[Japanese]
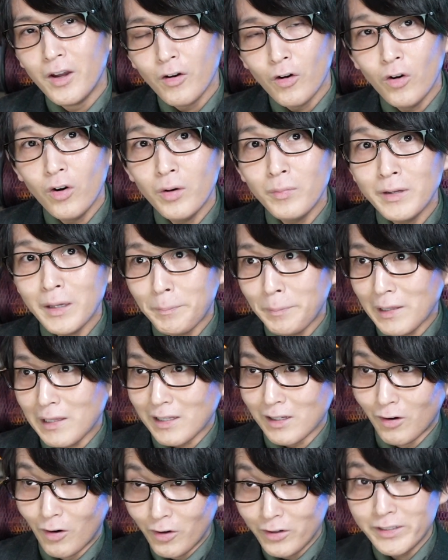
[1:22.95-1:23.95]
今後もやっぱ
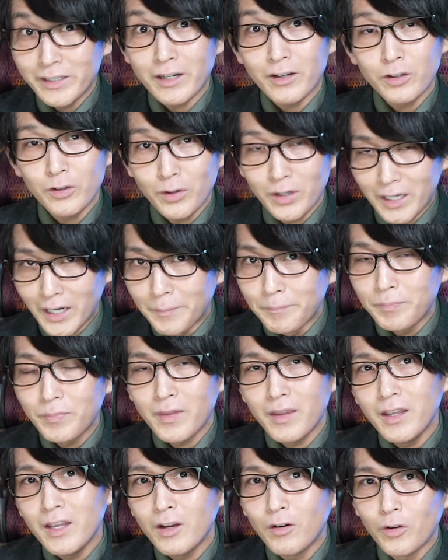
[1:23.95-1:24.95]
り翻訳とか
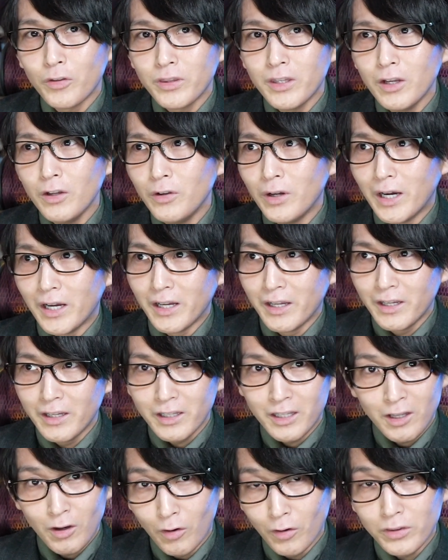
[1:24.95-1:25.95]
英語っていうのが
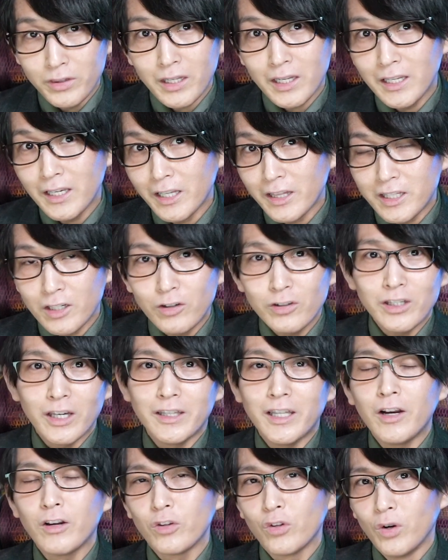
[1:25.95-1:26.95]
基本的な軸に
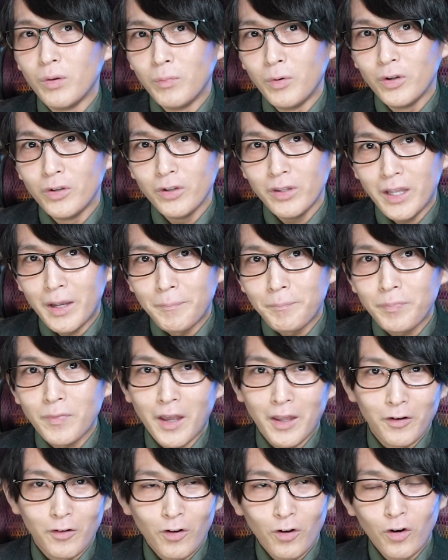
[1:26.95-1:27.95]
はなると思うので、
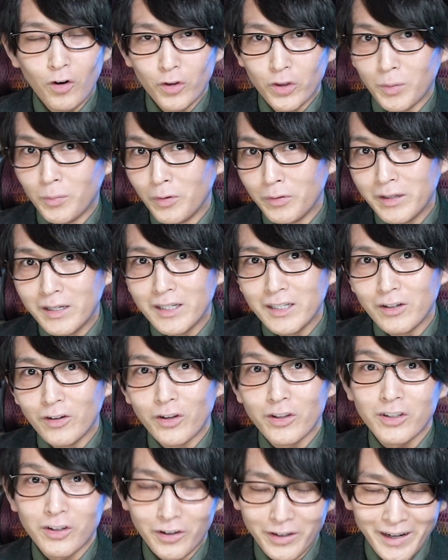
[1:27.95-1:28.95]
今後ともぜひよ
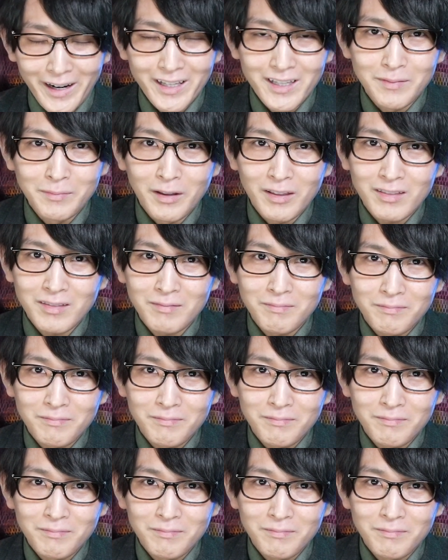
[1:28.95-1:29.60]
ろしくお願いします。